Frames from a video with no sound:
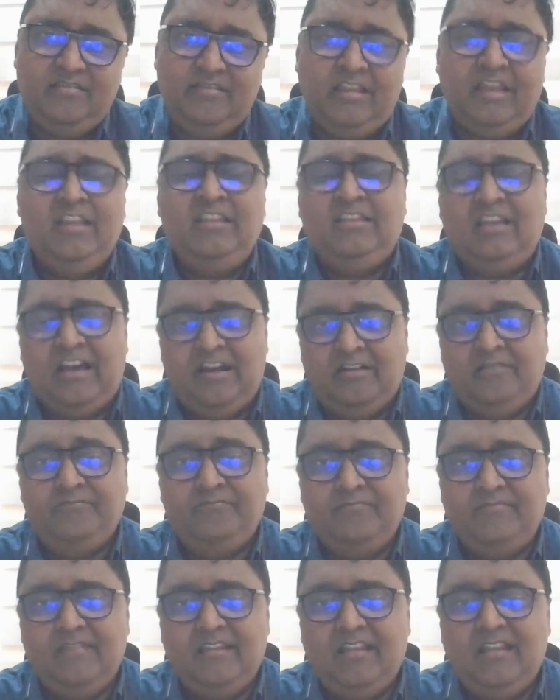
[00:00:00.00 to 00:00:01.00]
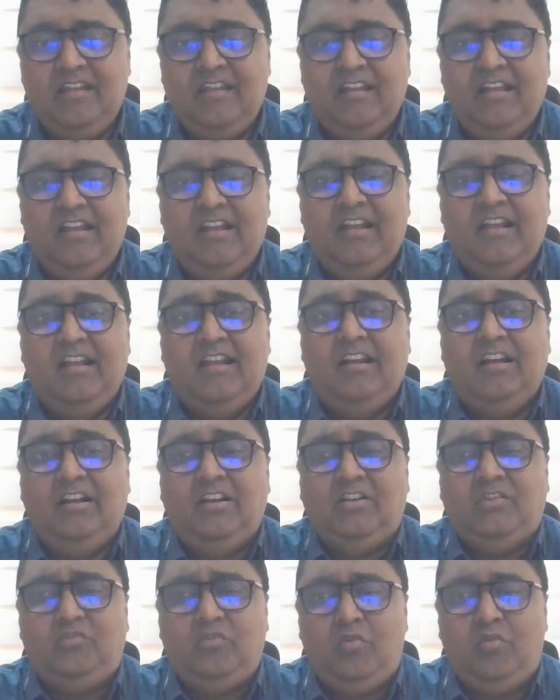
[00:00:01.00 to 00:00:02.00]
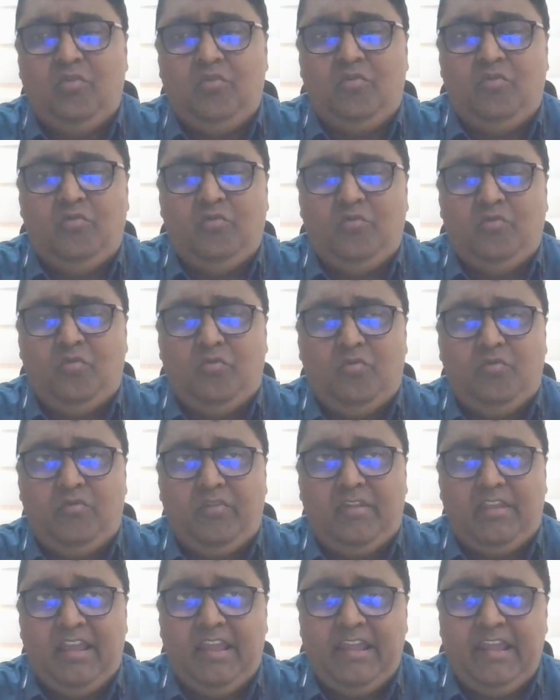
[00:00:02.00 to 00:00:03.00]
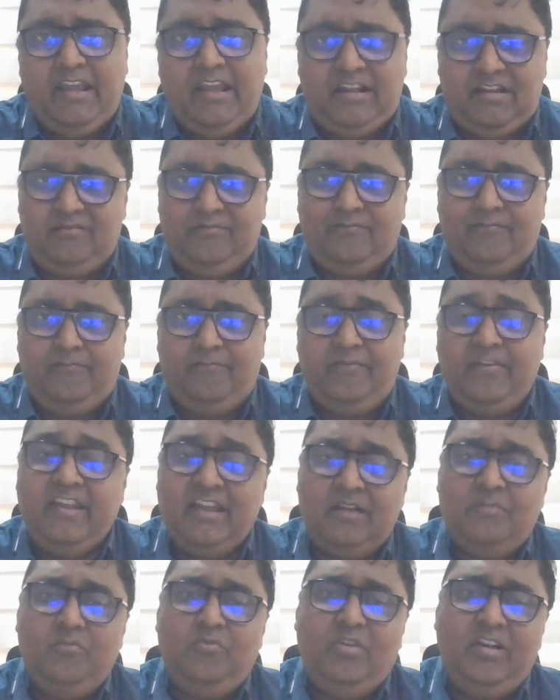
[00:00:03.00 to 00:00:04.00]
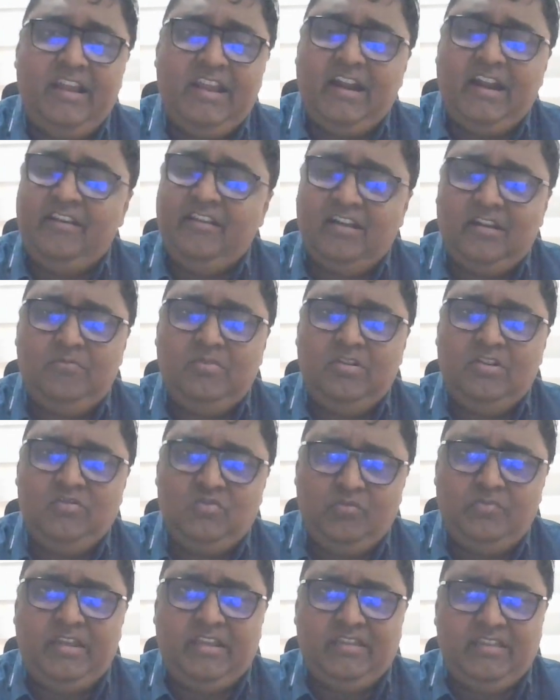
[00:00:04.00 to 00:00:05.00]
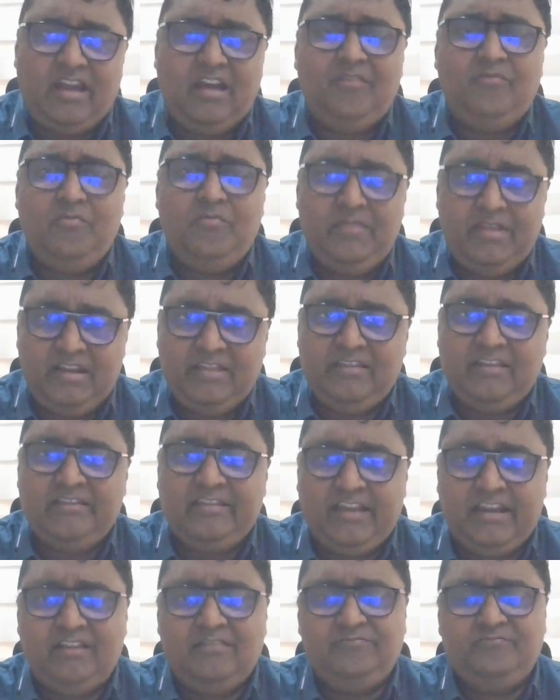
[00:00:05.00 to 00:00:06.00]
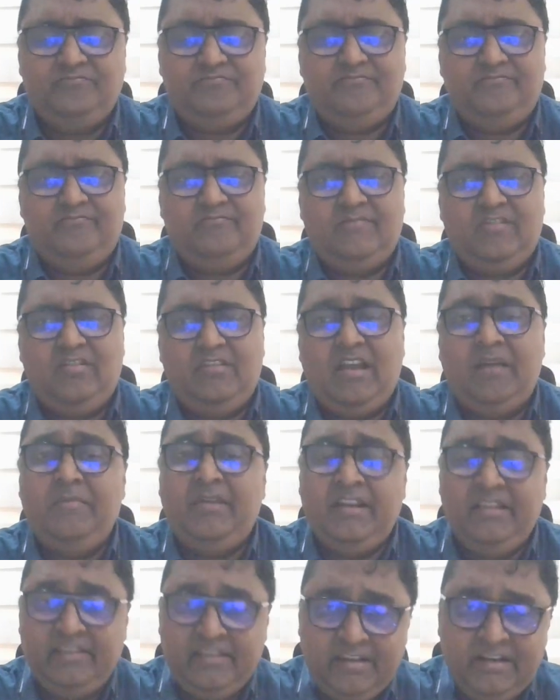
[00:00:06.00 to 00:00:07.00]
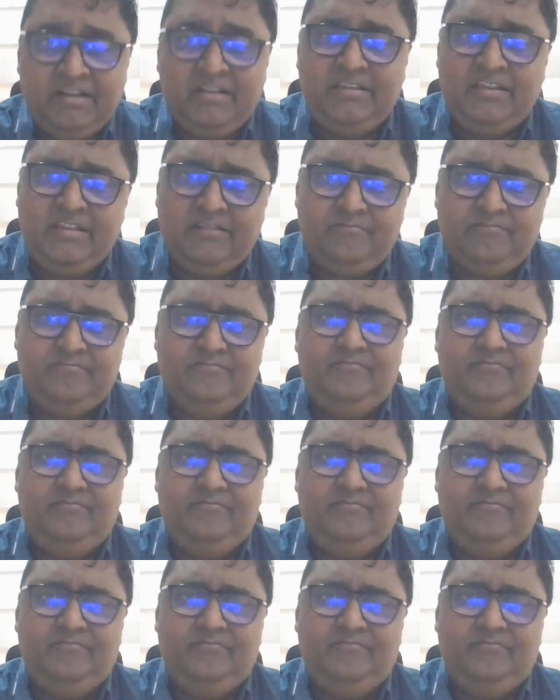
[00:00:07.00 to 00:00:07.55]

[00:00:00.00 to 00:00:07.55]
नहीं था तो ये एक फियर बोले या डर बोले जो भी ये था वो मेरे अंदर था या मेरी नीड थी